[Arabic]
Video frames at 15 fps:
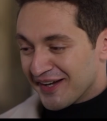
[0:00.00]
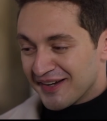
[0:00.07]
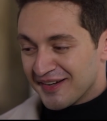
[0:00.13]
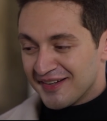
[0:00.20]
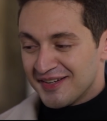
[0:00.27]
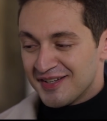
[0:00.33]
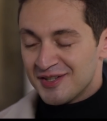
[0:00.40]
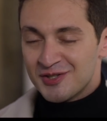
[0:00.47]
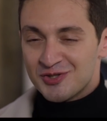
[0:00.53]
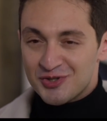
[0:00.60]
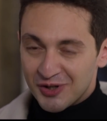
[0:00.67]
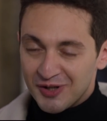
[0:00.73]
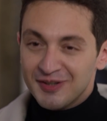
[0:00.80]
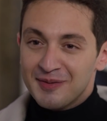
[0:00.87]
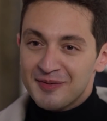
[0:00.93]
حاجه ان
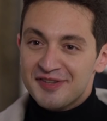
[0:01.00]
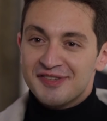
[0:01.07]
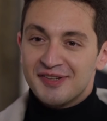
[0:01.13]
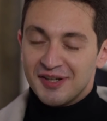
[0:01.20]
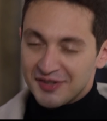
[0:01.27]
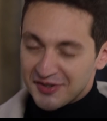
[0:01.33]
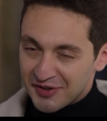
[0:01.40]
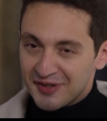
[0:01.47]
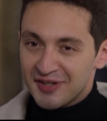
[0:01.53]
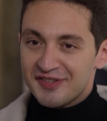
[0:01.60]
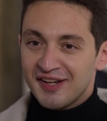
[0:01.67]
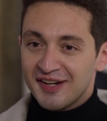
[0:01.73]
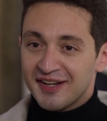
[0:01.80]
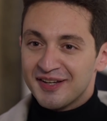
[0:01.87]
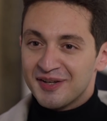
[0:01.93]
شاء الله بس القضيه
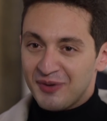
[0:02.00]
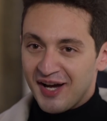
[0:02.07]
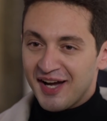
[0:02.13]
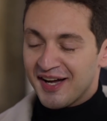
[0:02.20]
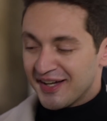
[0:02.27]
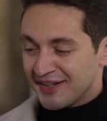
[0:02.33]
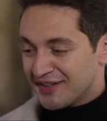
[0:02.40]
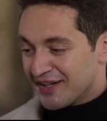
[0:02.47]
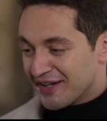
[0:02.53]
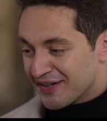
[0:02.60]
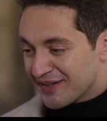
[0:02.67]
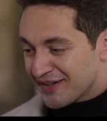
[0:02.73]
تخلص على خير وحق خديجه